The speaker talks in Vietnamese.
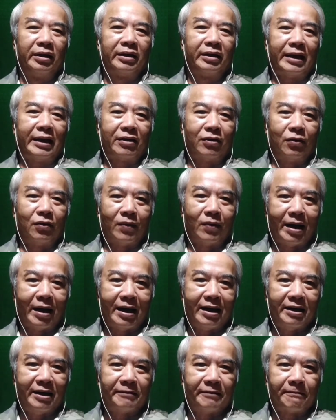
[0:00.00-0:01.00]
trái khổ
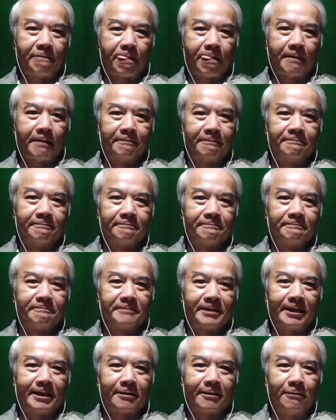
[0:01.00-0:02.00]
qua
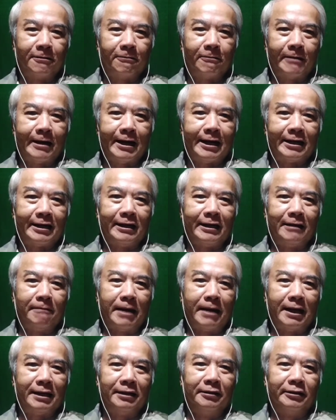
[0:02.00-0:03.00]
trái khổ qua này là
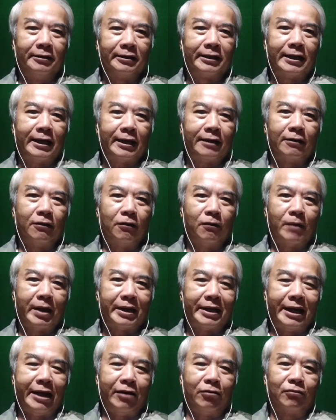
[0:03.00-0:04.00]
bạn lựa trái khổ qua
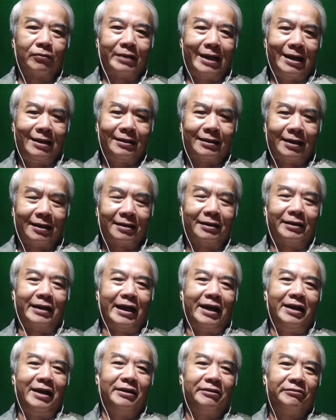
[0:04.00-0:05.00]
đều đắng thật là
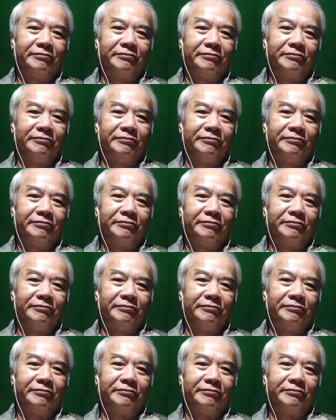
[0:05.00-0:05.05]
đắng